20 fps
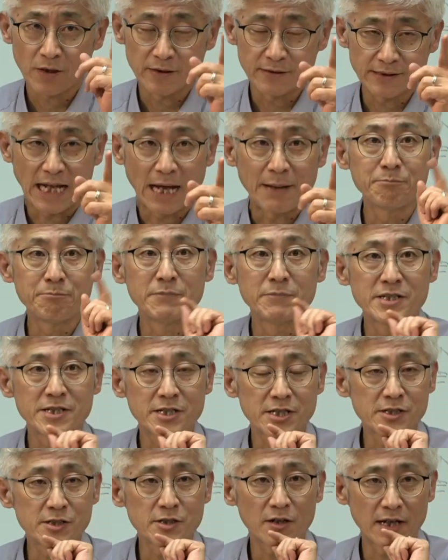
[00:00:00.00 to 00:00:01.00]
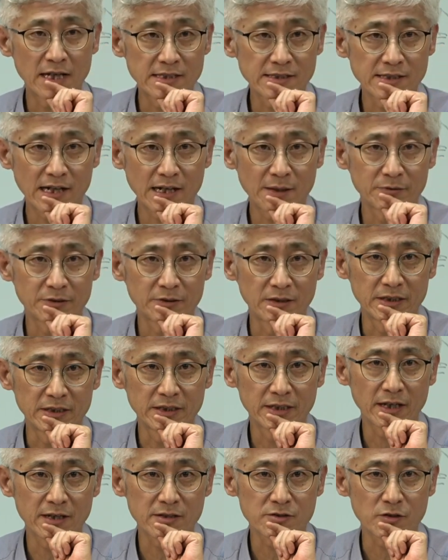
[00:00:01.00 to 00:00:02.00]
난민 신청한
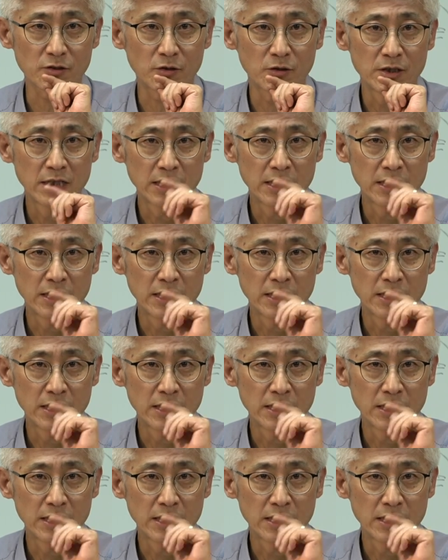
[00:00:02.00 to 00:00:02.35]
사람들이겠죠.